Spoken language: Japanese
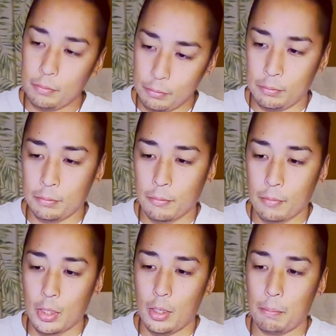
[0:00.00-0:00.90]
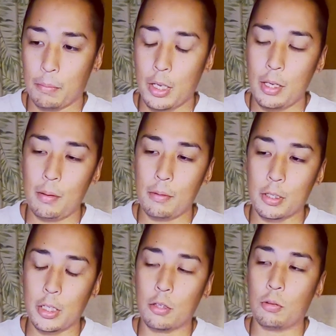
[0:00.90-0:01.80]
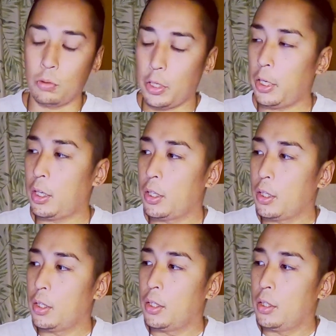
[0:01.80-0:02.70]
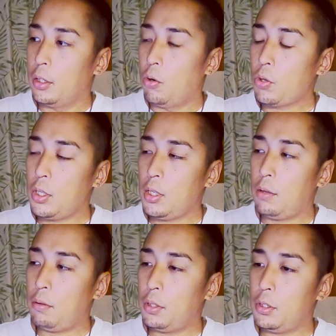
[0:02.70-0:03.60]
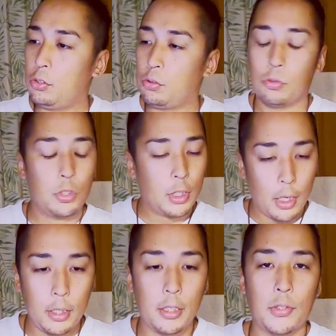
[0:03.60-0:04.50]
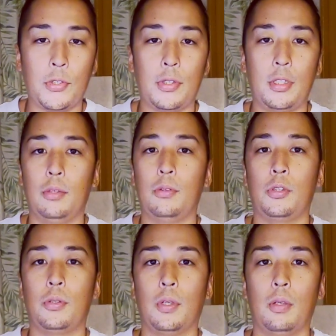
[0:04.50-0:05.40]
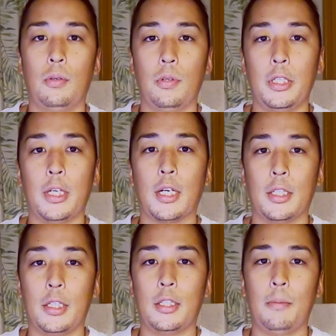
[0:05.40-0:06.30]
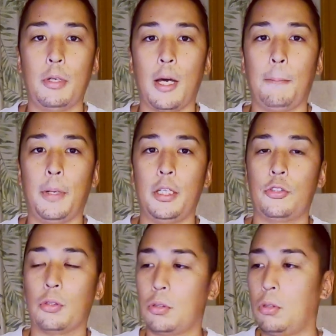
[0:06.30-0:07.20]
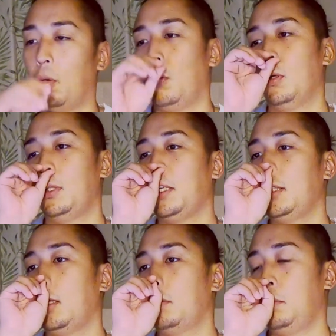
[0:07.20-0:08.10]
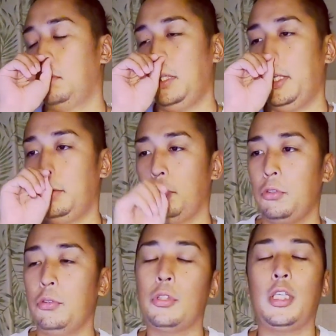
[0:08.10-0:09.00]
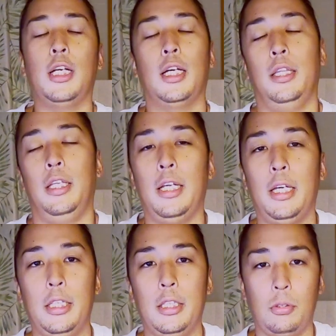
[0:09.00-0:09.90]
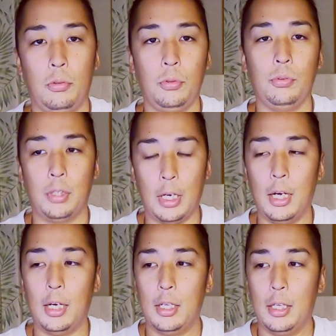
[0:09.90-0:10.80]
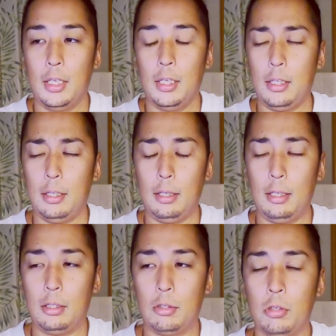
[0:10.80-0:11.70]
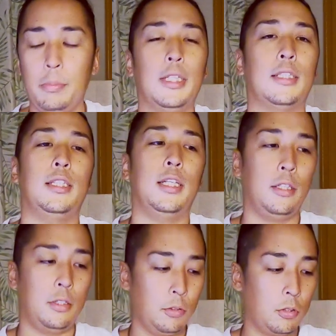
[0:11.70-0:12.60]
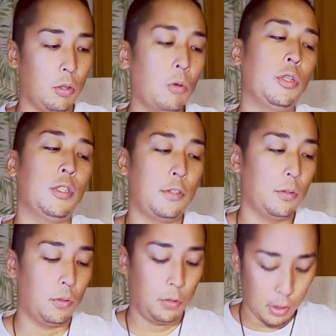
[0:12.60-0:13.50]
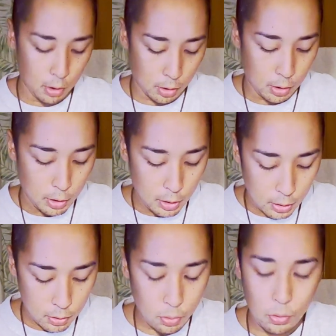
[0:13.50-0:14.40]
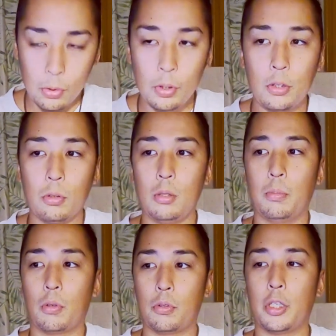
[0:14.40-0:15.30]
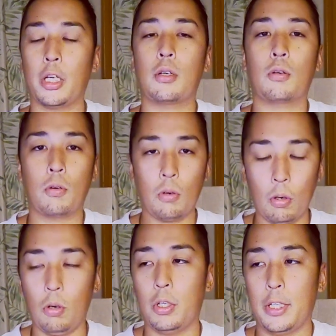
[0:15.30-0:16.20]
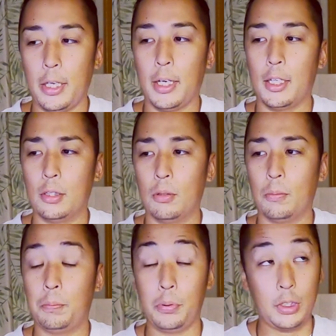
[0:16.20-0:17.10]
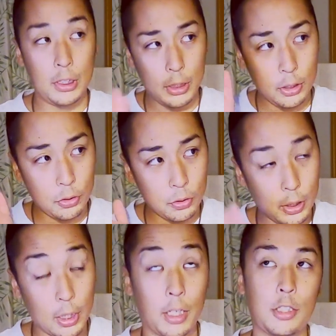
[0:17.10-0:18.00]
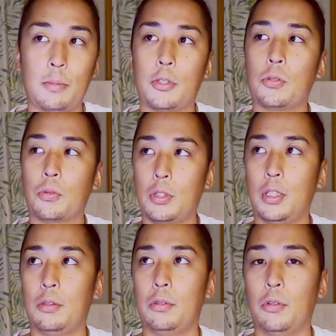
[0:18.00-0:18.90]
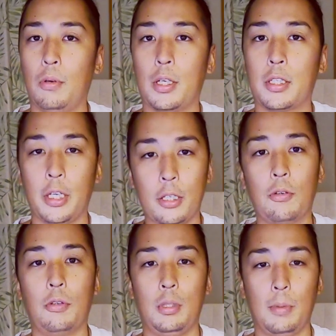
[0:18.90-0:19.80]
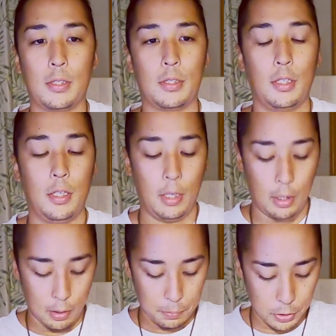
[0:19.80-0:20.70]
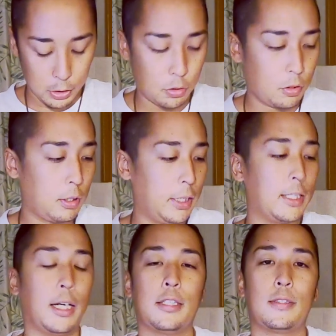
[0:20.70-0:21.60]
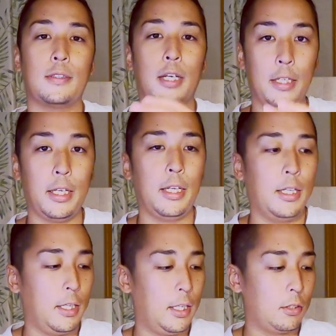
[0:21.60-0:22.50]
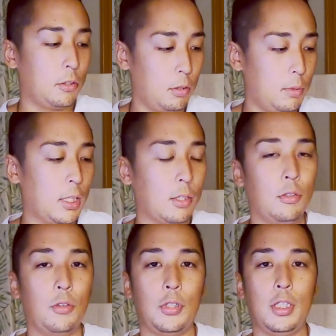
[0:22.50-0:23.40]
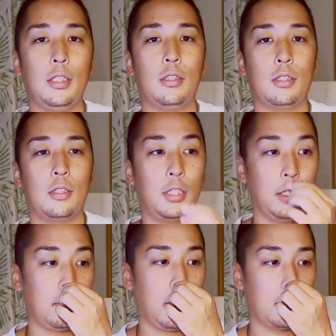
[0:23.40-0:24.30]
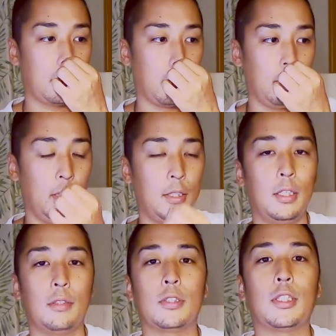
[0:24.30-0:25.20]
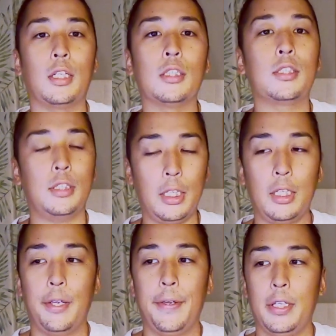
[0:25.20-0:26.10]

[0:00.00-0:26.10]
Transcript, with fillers: うん。前、結構ね、沖縄移住したいですっていう人は多い中ででもやっぱりちょっとなんだろう、えーと、勇気が出ないというか、えーと、踏み出せないっていう人は多いんですよでそういう人に僕結構ねあのプチ移住1回しましょうっていうのは結構言いますプチ移住っていうのは1ヶ月ぐらいね、えーと、くるみさんのようにゲストハウスとかを転々としたりして